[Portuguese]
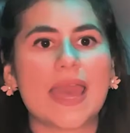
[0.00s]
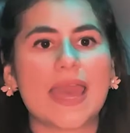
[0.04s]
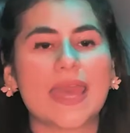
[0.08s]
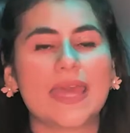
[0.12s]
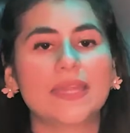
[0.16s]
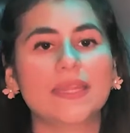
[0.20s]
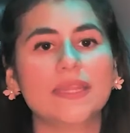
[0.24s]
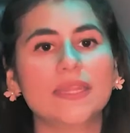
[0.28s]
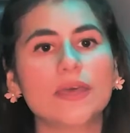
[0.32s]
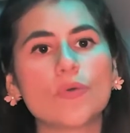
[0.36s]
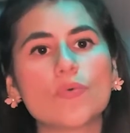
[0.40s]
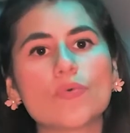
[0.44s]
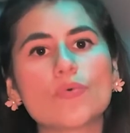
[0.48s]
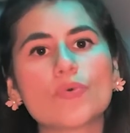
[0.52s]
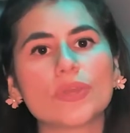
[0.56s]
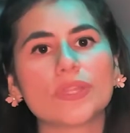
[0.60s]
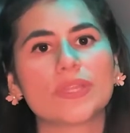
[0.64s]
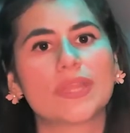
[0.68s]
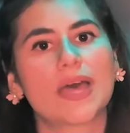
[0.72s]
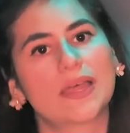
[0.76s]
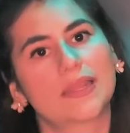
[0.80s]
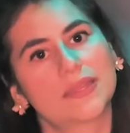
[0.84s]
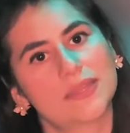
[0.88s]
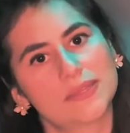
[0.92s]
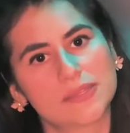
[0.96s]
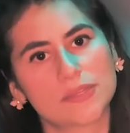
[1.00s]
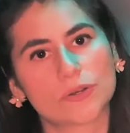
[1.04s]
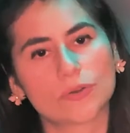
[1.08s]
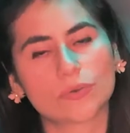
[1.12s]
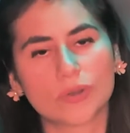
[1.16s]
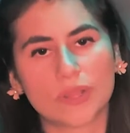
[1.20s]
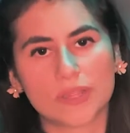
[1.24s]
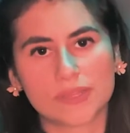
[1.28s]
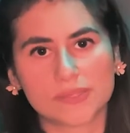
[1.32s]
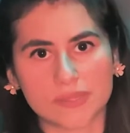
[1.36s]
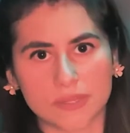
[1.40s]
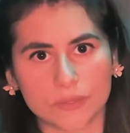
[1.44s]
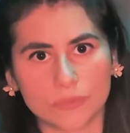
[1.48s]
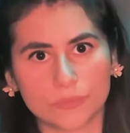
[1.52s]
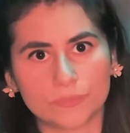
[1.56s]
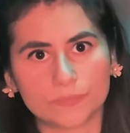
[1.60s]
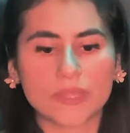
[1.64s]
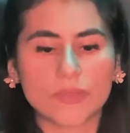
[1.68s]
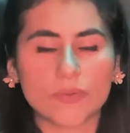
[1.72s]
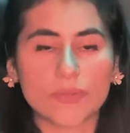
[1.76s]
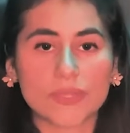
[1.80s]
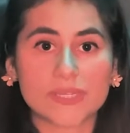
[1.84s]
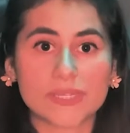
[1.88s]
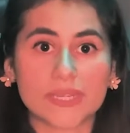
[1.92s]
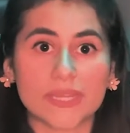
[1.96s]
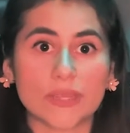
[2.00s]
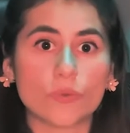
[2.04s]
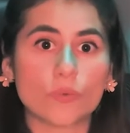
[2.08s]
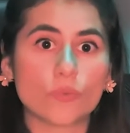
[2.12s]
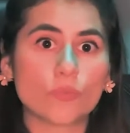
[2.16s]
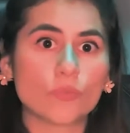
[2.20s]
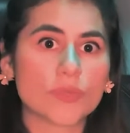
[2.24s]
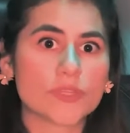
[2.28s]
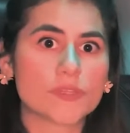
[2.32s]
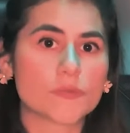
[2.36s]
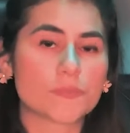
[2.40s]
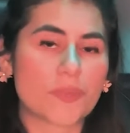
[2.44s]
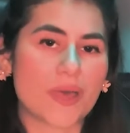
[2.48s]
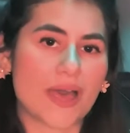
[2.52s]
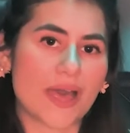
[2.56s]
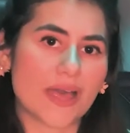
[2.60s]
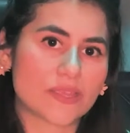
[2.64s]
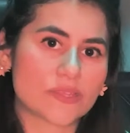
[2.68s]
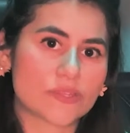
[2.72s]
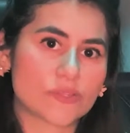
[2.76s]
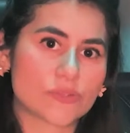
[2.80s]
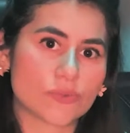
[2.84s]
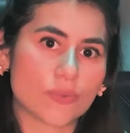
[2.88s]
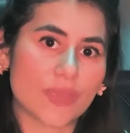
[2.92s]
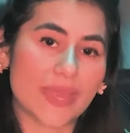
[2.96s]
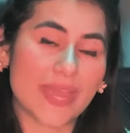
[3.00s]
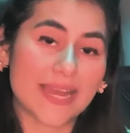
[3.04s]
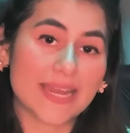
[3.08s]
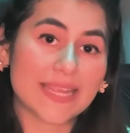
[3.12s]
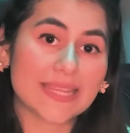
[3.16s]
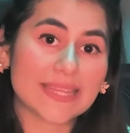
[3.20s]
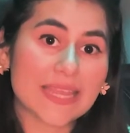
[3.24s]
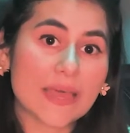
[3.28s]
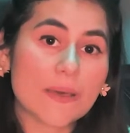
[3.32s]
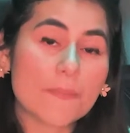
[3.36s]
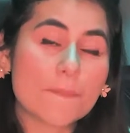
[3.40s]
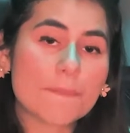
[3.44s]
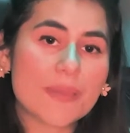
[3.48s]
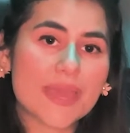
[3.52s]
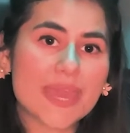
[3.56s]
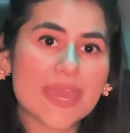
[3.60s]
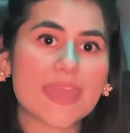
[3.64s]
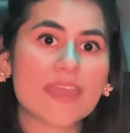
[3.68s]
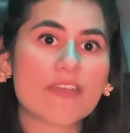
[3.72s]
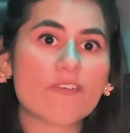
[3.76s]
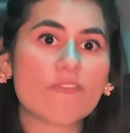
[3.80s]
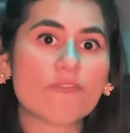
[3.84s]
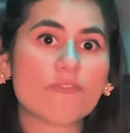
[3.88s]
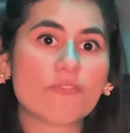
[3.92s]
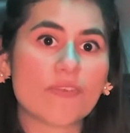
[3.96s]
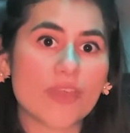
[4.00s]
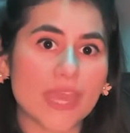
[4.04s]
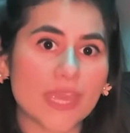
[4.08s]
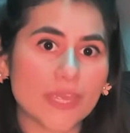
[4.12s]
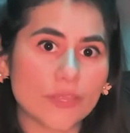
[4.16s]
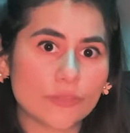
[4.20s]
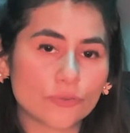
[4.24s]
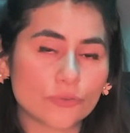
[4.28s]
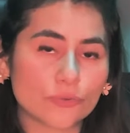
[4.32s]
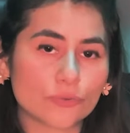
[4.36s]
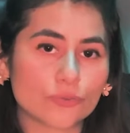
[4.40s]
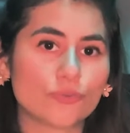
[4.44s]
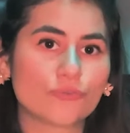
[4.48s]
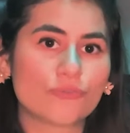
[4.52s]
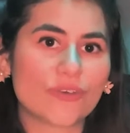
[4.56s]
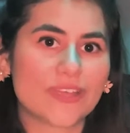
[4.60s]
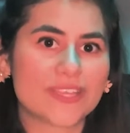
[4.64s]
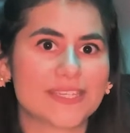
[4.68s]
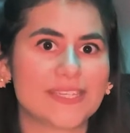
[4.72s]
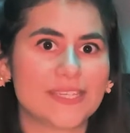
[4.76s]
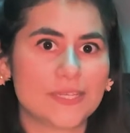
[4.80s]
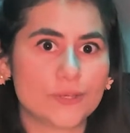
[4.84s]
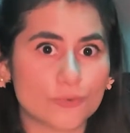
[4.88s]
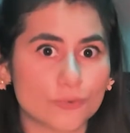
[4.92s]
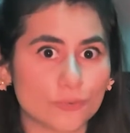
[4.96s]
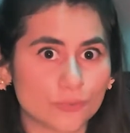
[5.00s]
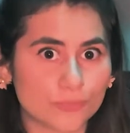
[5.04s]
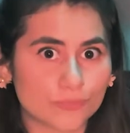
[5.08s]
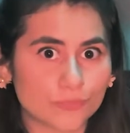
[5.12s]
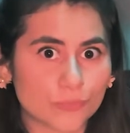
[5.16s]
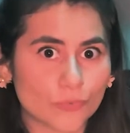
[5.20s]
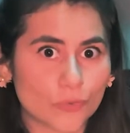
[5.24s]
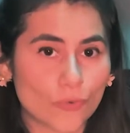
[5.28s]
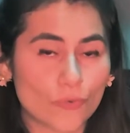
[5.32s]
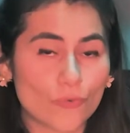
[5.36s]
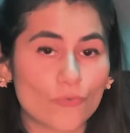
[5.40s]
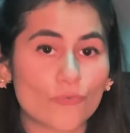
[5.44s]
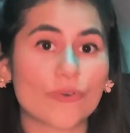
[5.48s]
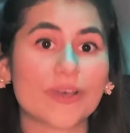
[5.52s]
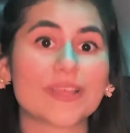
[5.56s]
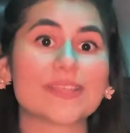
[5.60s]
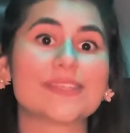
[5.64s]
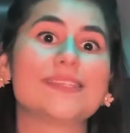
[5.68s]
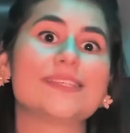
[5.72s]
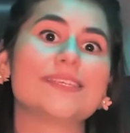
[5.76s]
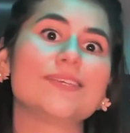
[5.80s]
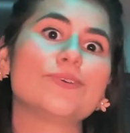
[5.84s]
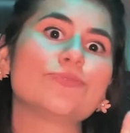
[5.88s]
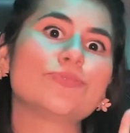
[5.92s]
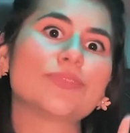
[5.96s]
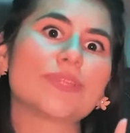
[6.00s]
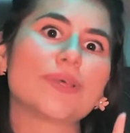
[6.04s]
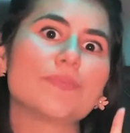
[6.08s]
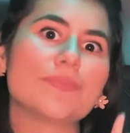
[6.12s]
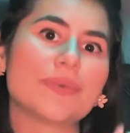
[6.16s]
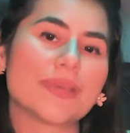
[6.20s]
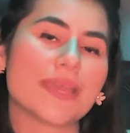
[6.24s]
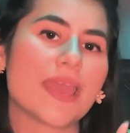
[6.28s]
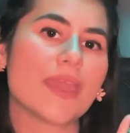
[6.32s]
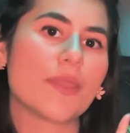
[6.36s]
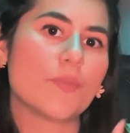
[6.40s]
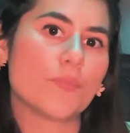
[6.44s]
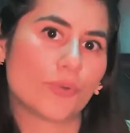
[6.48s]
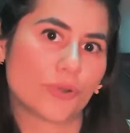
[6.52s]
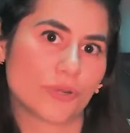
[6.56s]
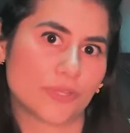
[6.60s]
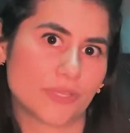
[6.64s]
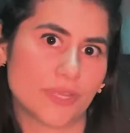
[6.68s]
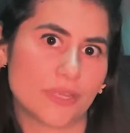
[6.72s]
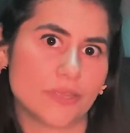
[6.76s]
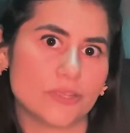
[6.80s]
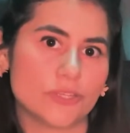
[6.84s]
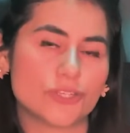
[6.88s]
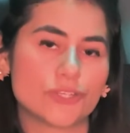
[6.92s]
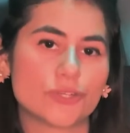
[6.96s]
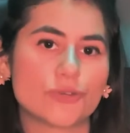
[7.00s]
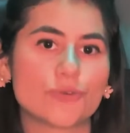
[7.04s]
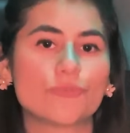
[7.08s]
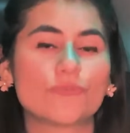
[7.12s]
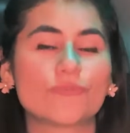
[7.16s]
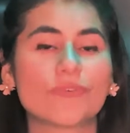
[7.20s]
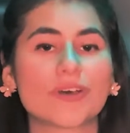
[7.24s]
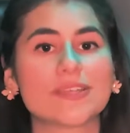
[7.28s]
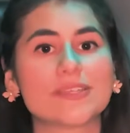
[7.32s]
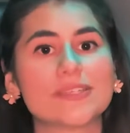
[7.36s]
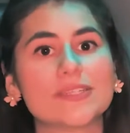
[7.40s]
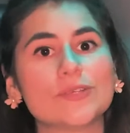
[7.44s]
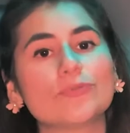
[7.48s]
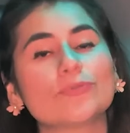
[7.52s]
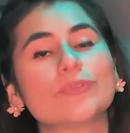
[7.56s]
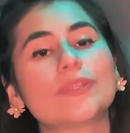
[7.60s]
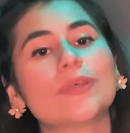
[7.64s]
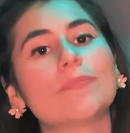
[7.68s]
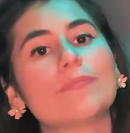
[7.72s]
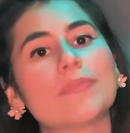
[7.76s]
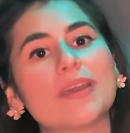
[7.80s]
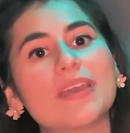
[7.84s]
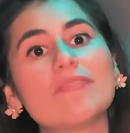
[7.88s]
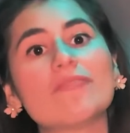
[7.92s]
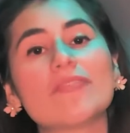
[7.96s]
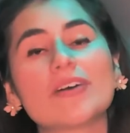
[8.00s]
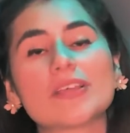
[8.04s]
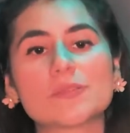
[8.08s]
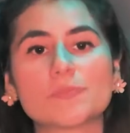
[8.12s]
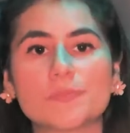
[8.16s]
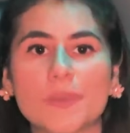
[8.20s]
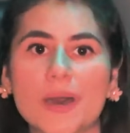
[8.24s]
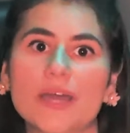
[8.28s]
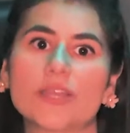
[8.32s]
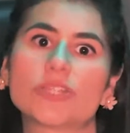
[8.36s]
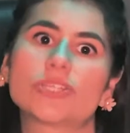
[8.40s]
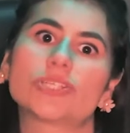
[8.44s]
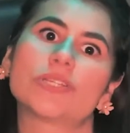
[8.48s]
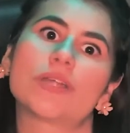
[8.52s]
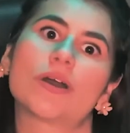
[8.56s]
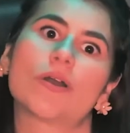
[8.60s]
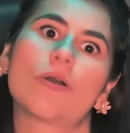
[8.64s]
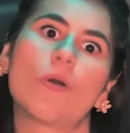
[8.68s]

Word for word: é não cuidar da circulação. Então, assim, um espaço, ele também é feito do vazio. O vazio também é importante. O vazio também faz parte da